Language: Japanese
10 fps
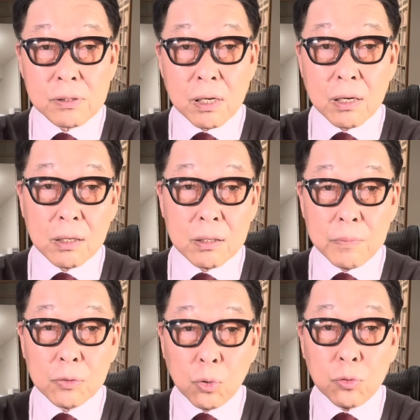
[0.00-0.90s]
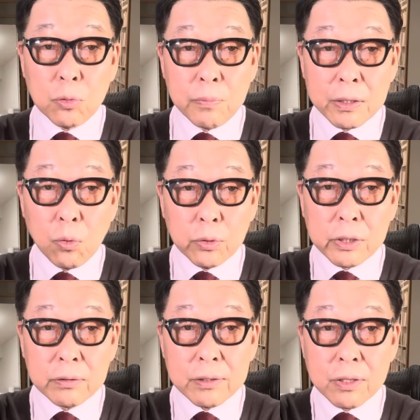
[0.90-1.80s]
だから今どんどんまだ大き
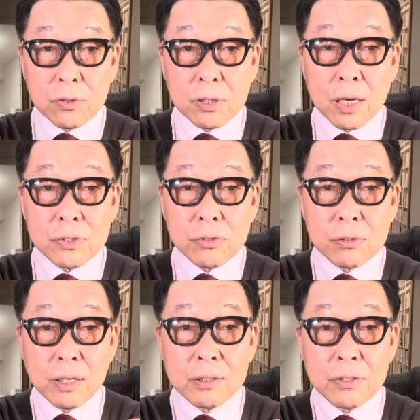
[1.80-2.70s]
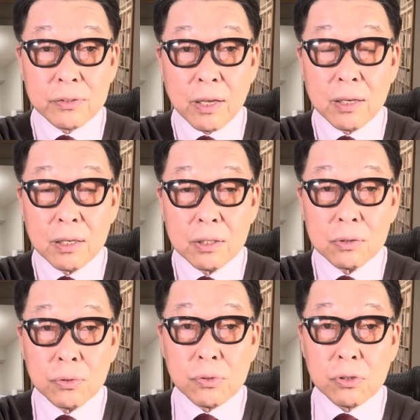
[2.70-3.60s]
くなってる最中なんですね。
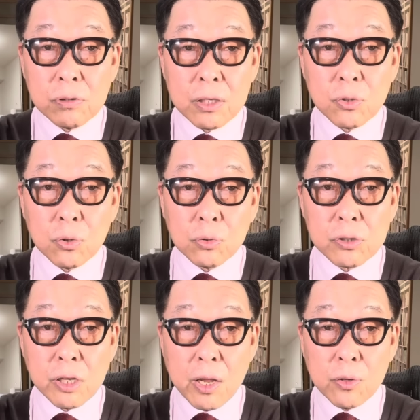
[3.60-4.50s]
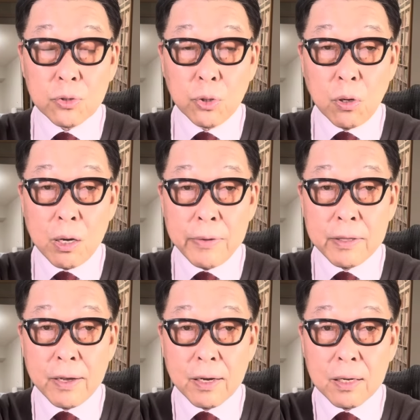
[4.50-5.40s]
普通はちょっと勢力弱め
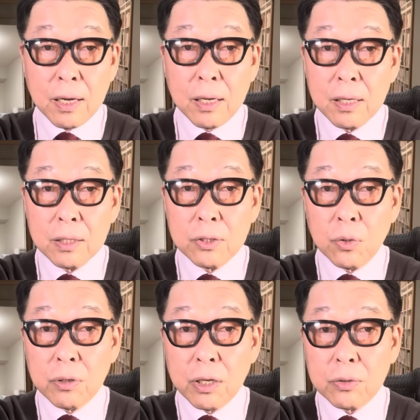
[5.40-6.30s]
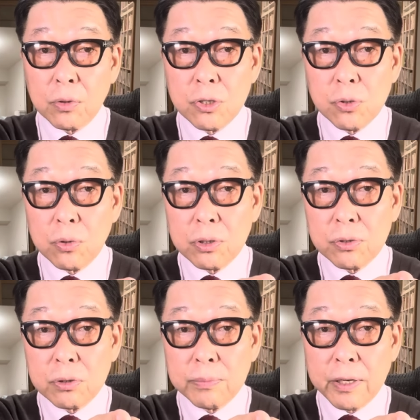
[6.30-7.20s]
ながら日本列島に上陸
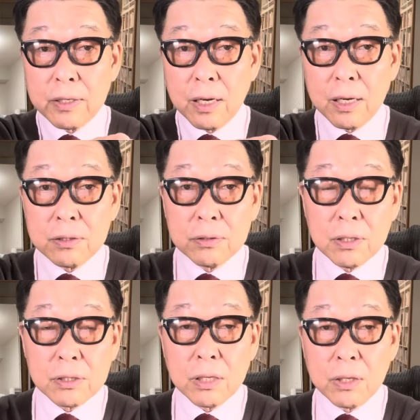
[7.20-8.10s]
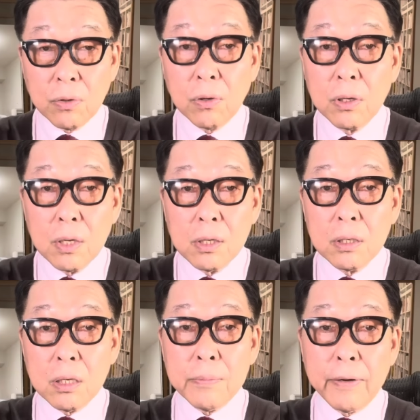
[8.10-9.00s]
する場合があるんですけど、
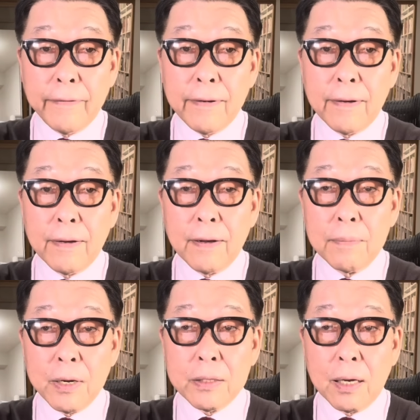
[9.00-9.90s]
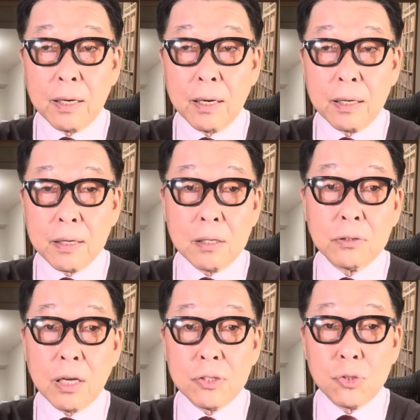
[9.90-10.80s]
今はまだ
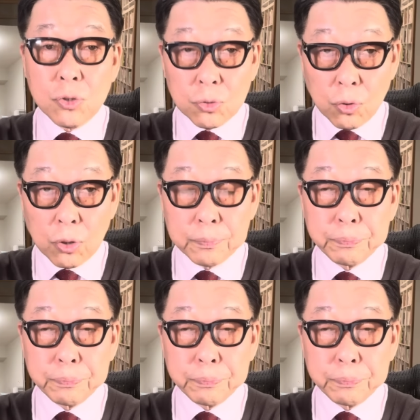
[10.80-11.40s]
拡大中と。